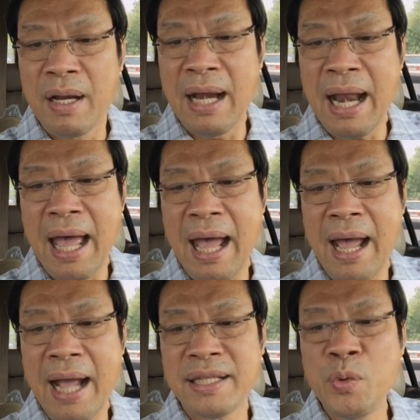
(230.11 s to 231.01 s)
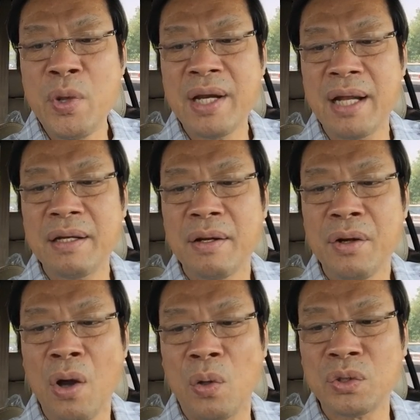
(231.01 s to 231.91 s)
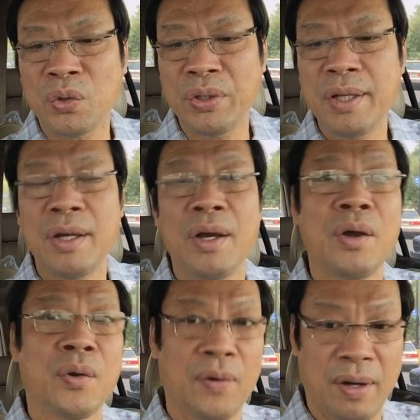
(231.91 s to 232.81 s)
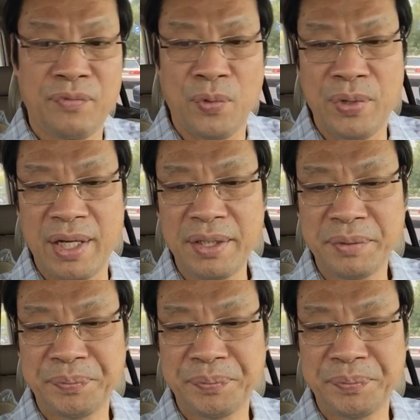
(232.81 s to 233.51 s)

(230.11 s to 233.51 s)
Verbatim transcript: là hai thứ quyết định độ tuổi của phụ nữ.